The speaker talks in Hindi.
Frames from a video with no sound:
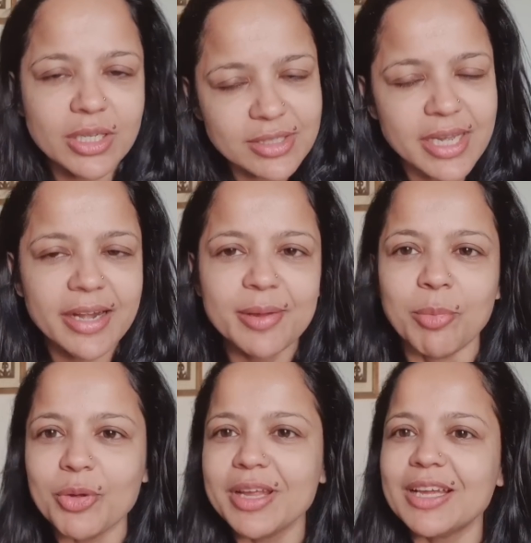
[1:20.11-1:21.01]
आज सैटरडे
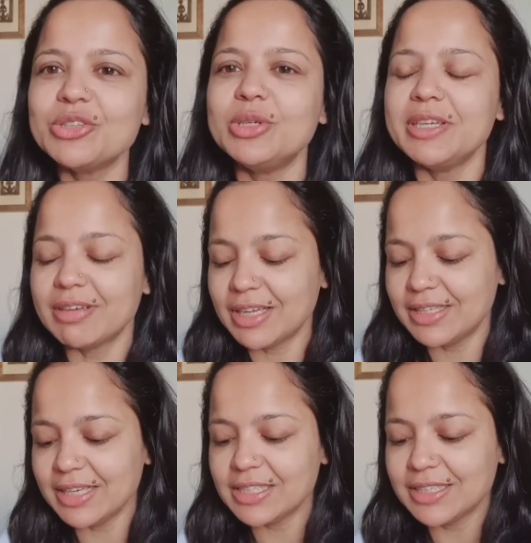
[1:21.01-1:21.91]
मॉर्निंग है छुट्टी वाला
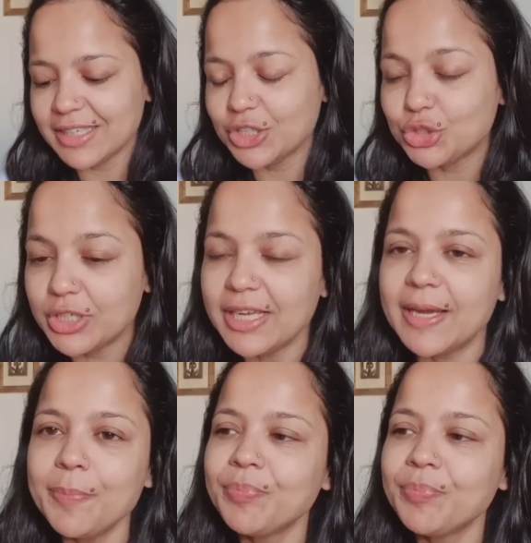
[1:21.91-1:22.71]
दिन आ अनिया की छुट्टी है